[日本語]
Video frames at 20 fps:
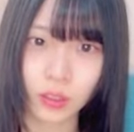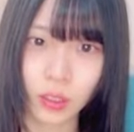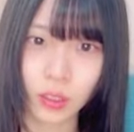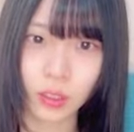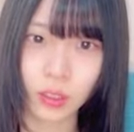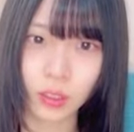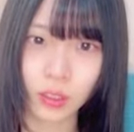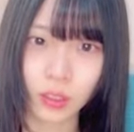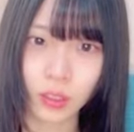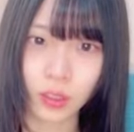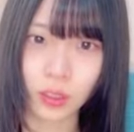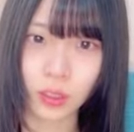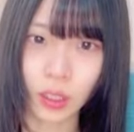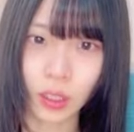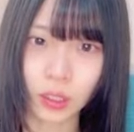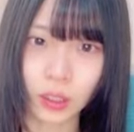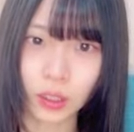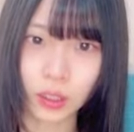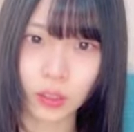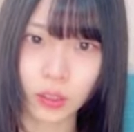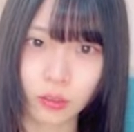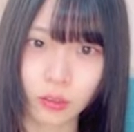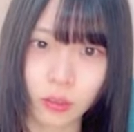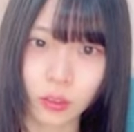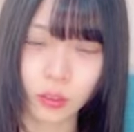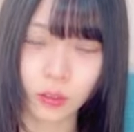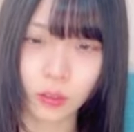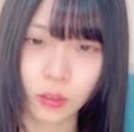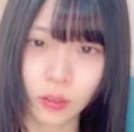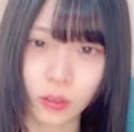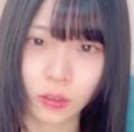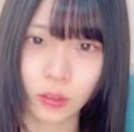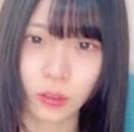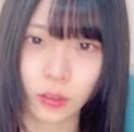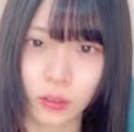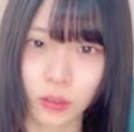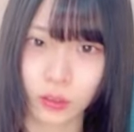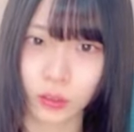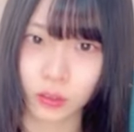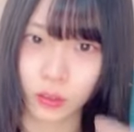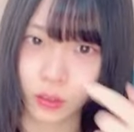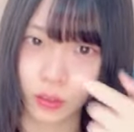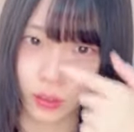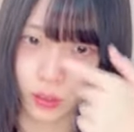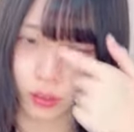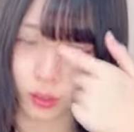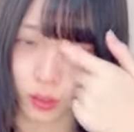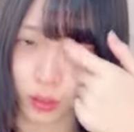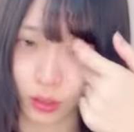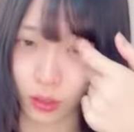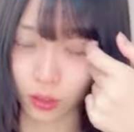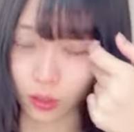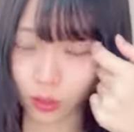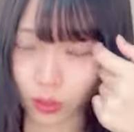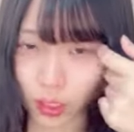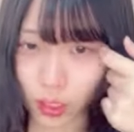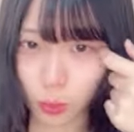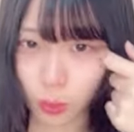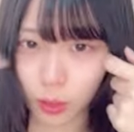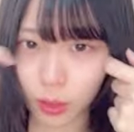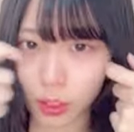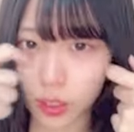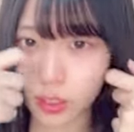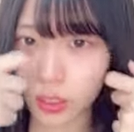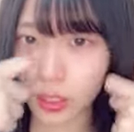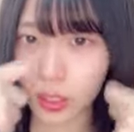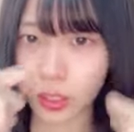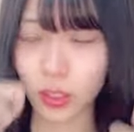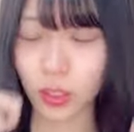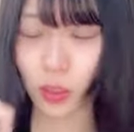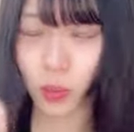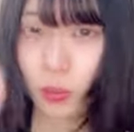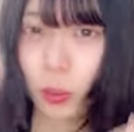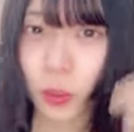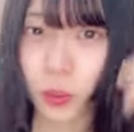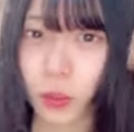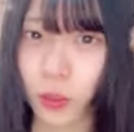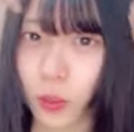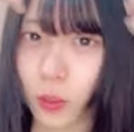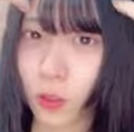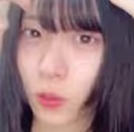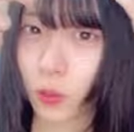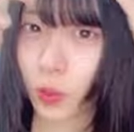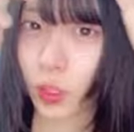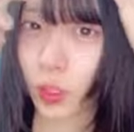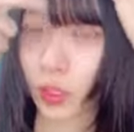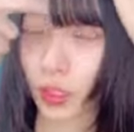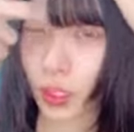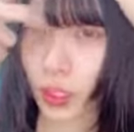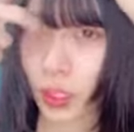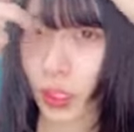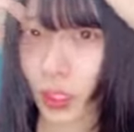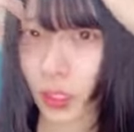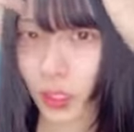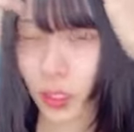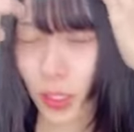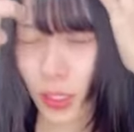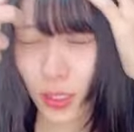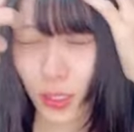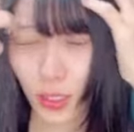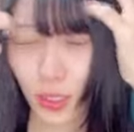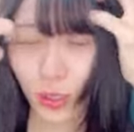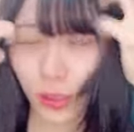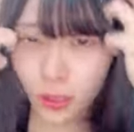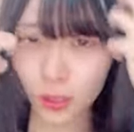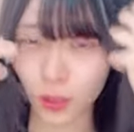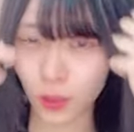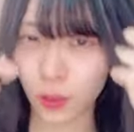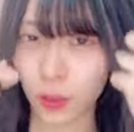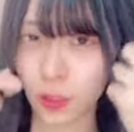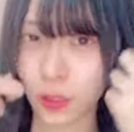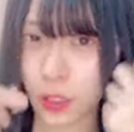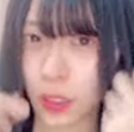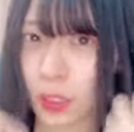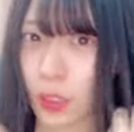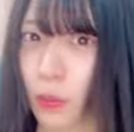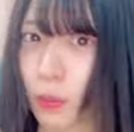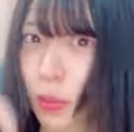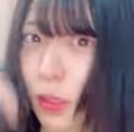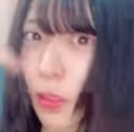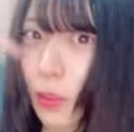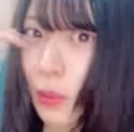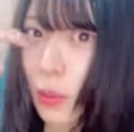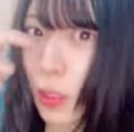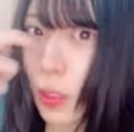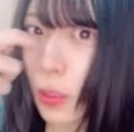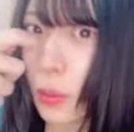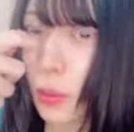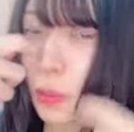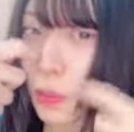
あいちゃいありがとう岡山で石原姉妹と一緒にお出かけああ参戦させてください暇なので。